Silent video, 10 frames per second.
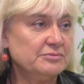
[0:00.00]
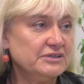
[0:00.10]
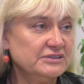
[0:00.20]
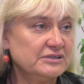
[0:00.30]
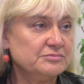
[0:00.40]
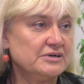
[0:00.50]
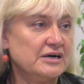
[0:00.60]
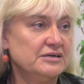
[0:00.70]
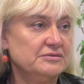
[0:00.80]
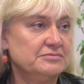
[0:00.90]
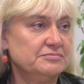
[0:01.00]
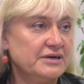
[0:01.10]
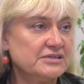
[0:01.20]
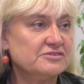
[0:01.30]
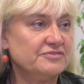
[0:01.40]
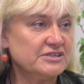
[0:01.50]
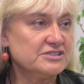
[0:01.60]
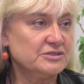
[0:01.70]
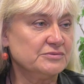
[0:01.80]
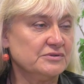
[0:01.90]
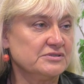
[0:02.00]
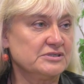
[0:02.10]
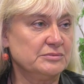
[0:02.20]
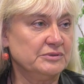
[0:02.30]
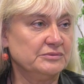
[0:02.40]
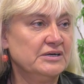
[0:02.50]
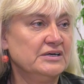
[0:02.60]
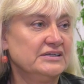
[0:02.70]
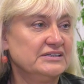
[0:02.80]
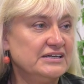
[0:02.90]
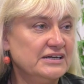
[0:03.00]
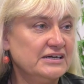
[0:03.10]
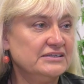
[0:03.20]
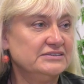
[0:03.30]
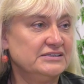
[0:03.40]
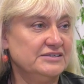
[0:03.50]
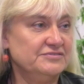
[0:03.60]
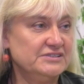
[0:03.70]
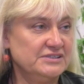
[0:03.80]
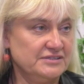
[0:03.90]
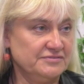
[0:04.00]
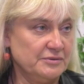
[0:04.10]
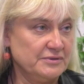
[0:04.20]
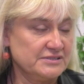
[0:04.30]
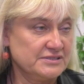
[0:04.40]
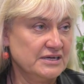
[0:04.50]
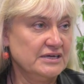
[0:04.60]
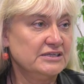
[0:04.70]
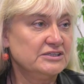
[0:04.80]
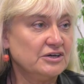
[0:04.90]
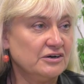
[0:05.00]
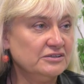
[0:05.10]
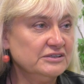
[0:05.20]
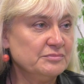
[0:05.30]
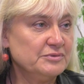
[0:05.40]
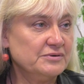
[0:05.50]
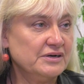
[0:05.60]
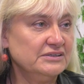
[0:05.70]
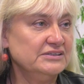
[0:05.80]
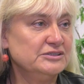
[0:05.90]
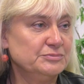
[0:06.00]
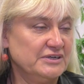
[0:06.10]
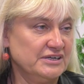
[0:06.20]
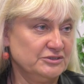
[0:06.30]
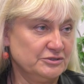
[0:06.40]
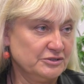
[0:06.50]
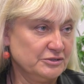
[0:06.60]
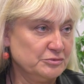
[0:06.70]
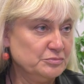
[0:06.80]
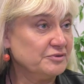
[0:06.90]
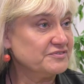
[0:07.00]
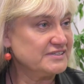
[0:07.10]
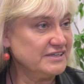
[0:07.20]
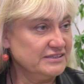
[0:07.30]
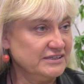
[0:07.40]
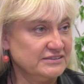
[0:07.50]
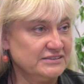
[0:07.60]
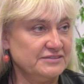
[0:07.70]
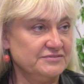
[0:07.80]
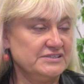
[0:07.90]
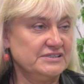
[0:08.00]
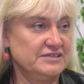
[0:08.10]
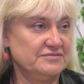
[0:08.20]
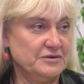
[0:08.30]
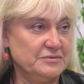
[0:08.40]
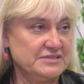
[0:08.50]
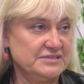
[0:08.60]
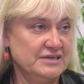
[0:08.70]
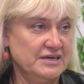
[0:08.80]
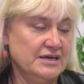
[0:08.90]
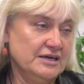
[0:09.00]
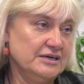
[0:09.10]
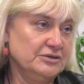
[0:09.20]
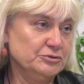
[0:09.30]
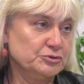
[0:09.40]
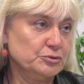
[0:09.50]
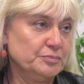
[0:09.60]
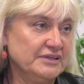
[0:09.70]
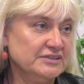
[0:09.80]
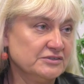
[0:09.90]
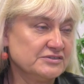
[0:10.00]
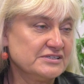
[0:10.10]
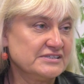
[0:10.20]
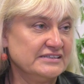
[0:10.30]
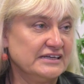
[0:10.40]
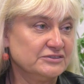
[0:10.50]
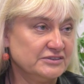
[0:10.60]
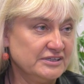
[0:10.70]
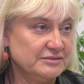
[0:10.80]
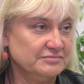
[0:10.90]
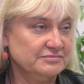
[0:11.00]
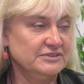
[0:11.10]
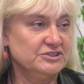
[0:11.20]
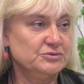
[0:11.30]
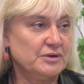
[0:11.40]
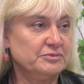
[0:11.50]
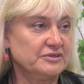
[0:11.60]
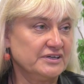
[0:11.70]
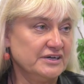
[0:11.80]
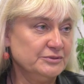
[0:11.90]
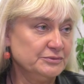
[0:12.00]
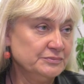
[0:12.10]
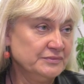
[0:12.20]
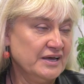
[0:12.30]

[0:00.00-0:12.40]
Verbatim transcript: Bochenek była bardzo ważną osobą dla telewizji TVS to ona była inspiratorką powstania telewizji TVS. Już będąc senatorem, jeździła po kraju